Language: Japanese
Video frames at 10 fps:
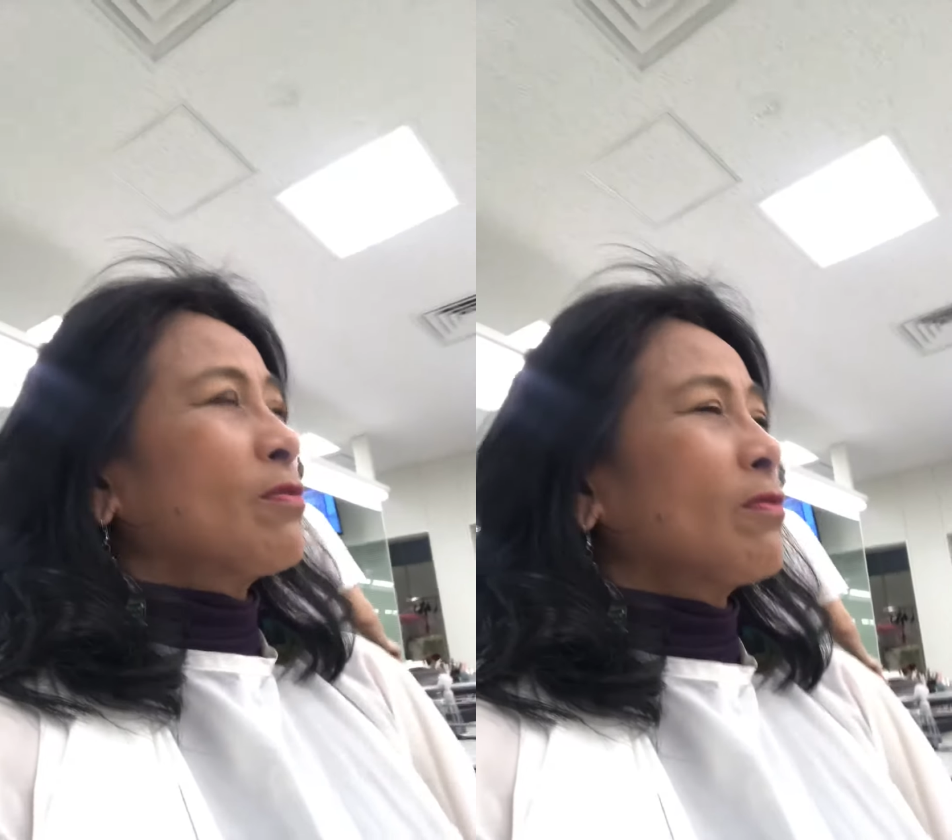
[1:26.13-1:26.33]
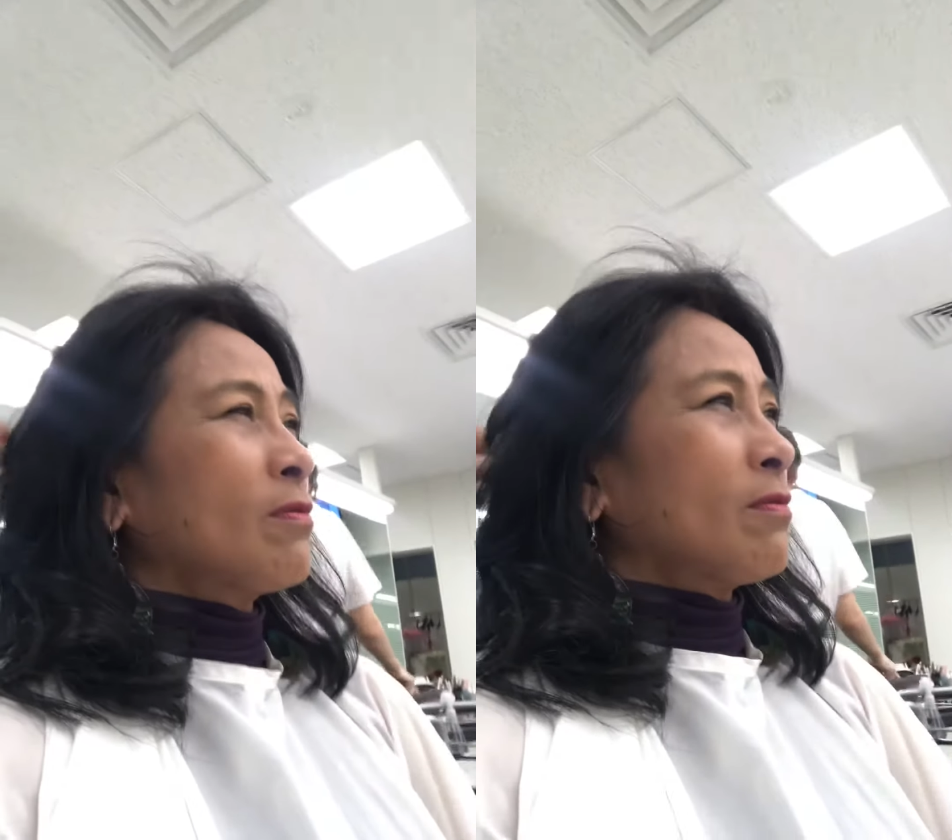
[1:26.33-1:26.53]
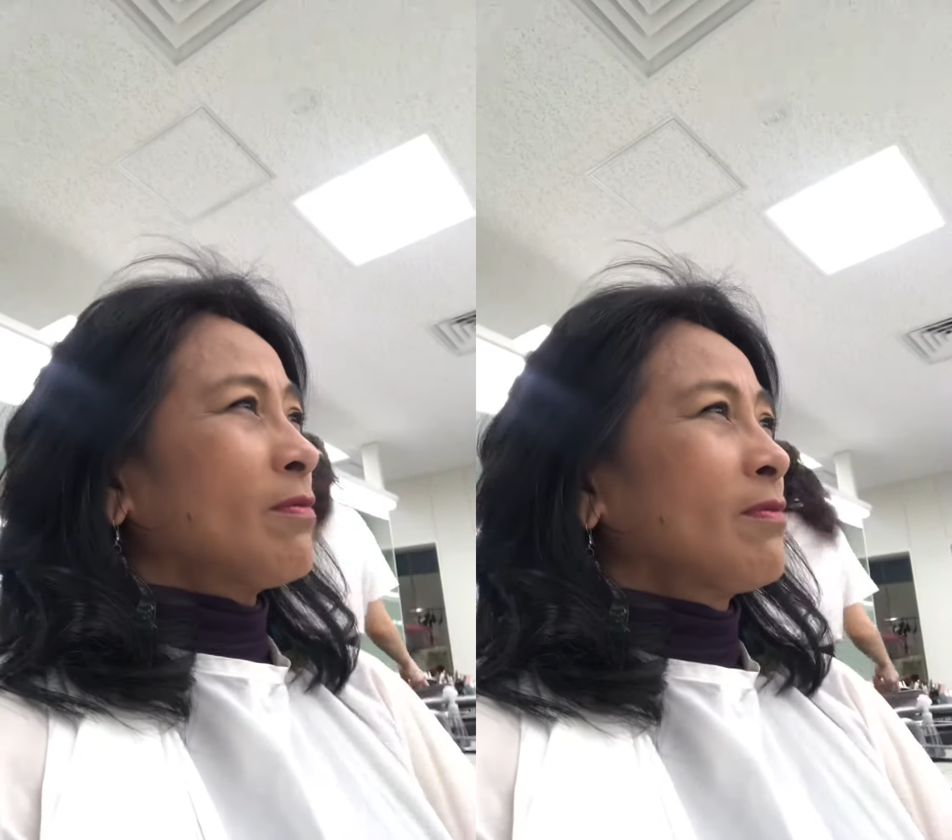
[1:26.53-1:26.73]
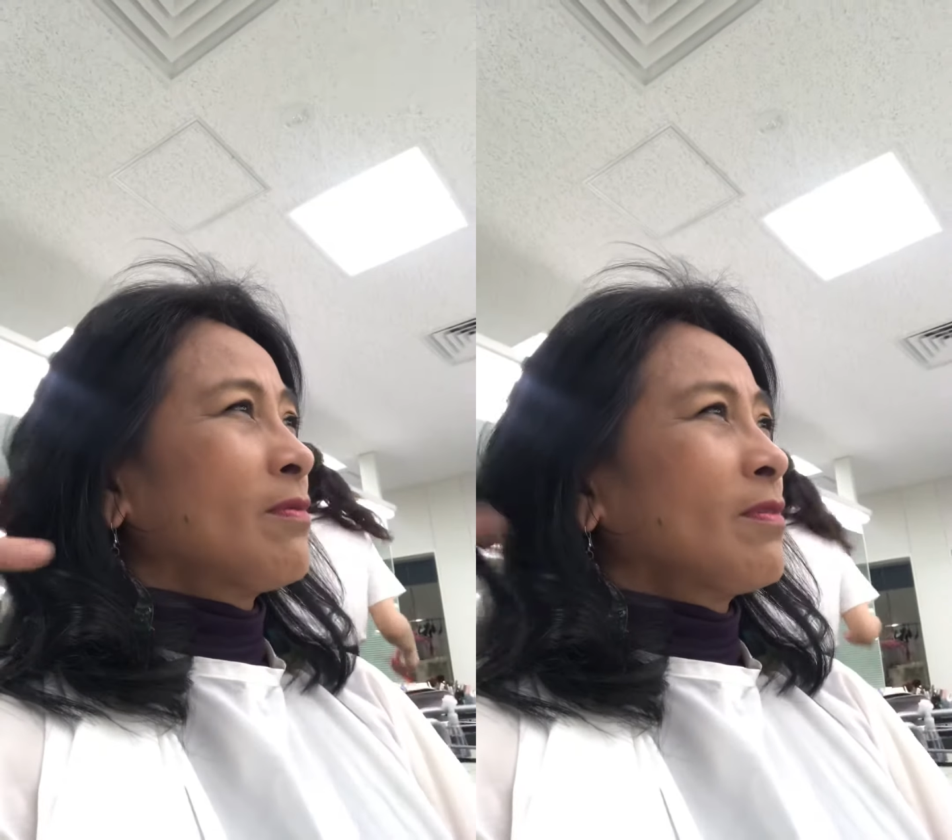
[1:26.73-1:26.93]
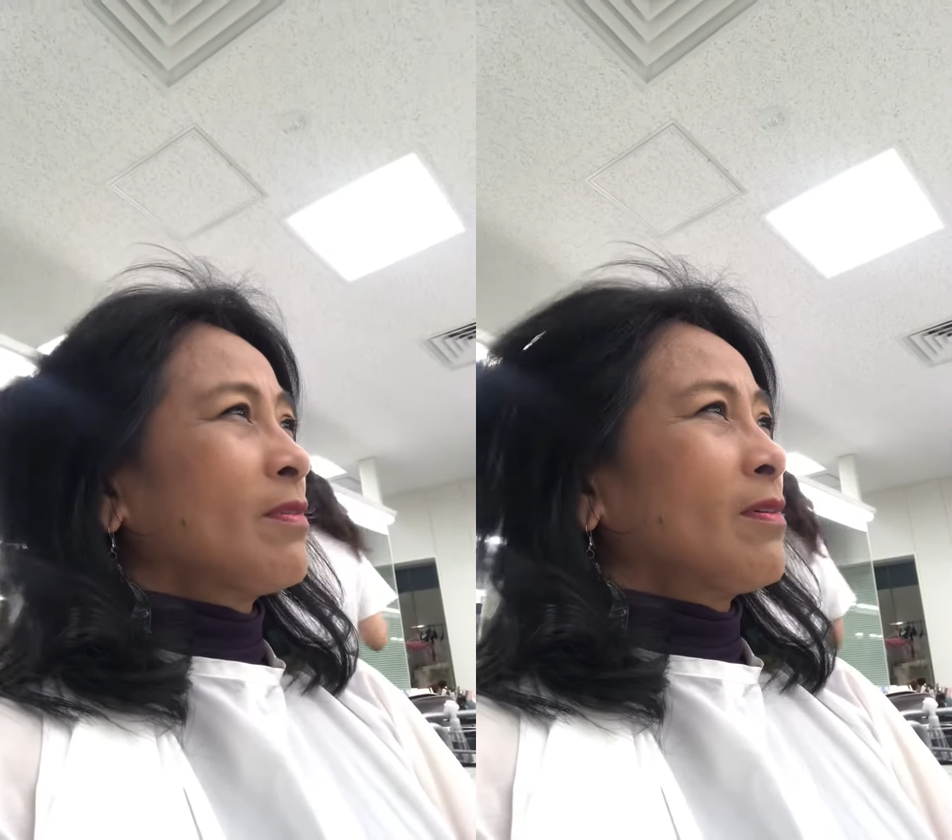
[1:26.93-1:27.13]
取るの
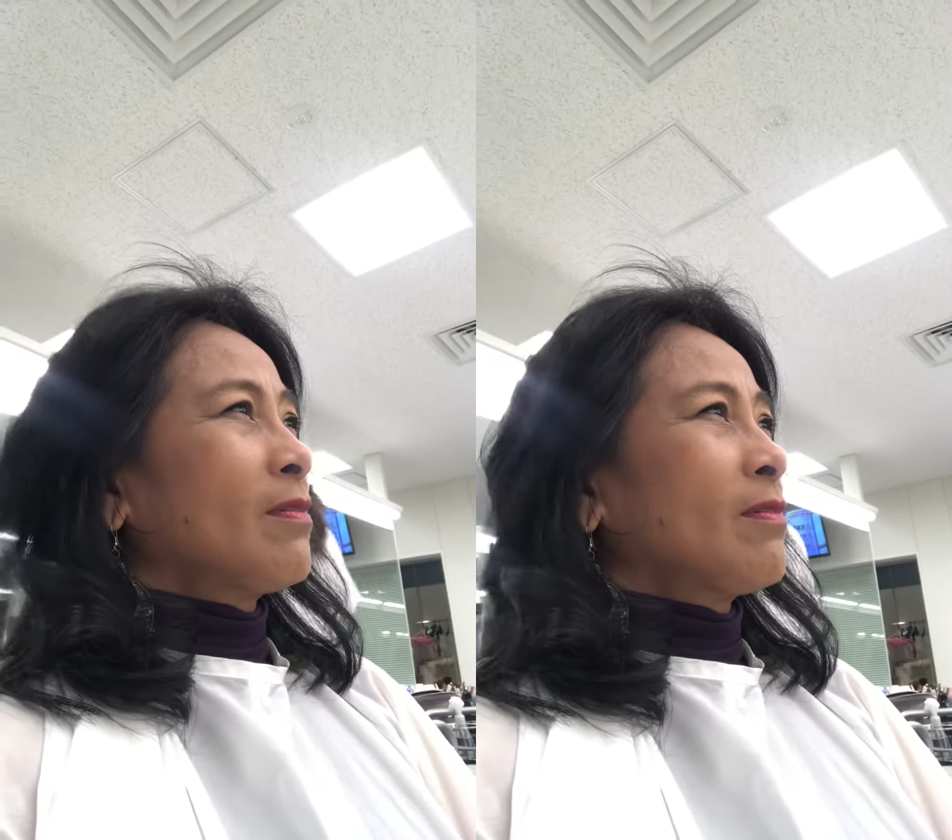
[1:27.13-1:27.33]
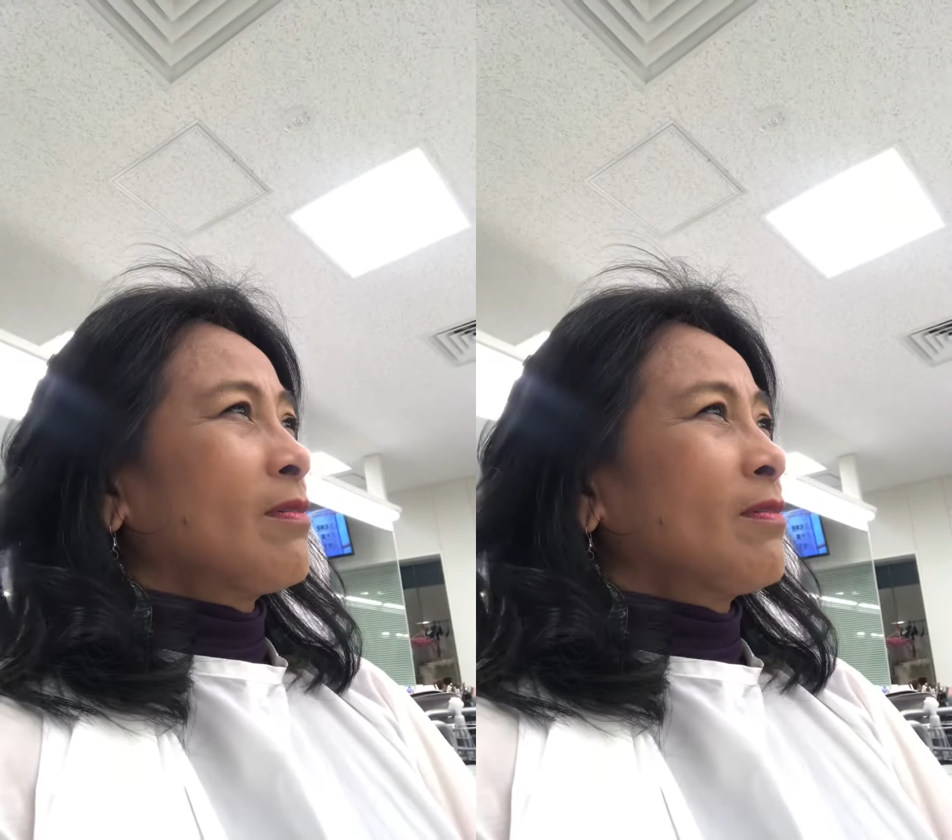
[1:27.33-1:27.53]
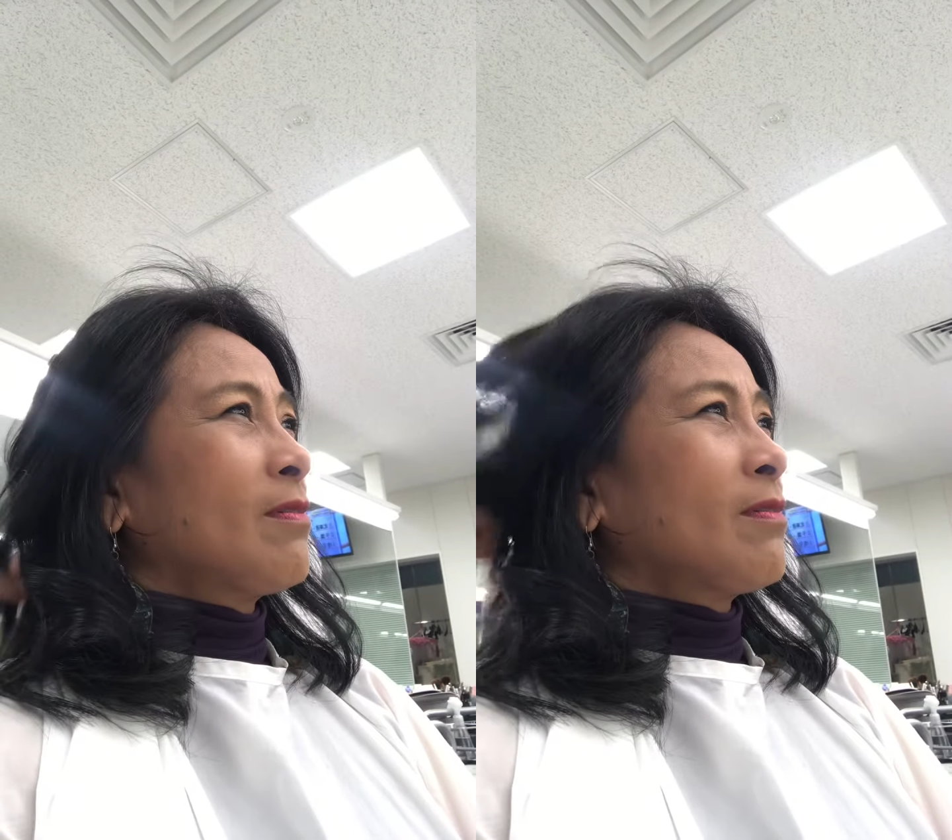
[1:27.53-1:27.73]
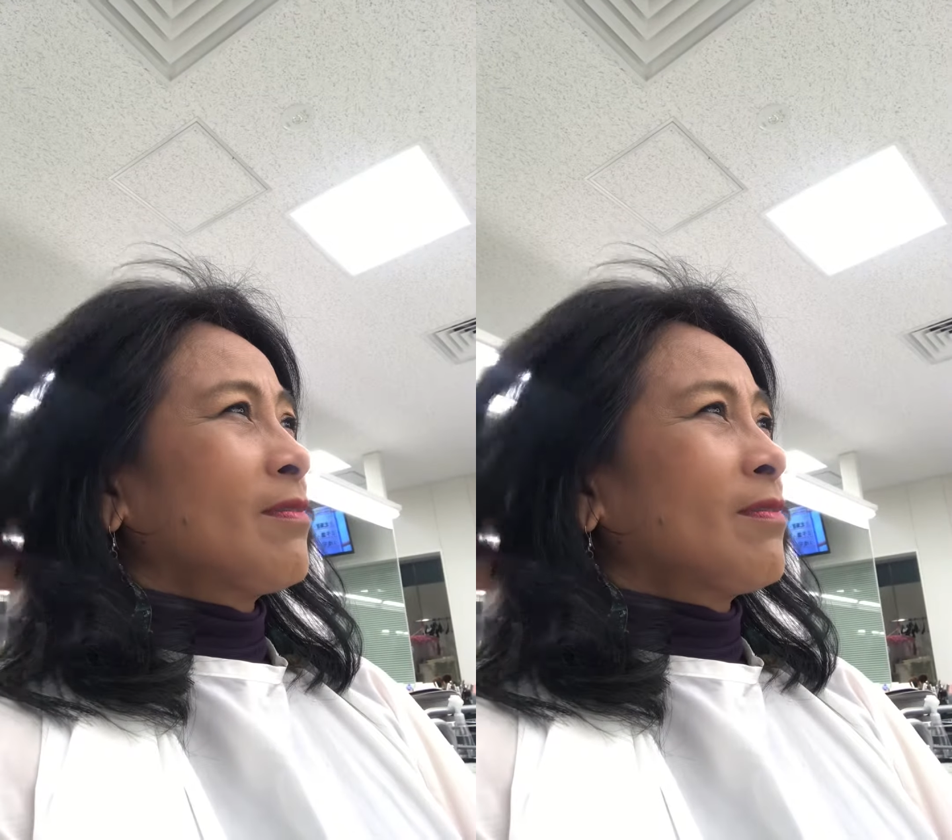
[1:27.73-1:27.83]
今日ぜひ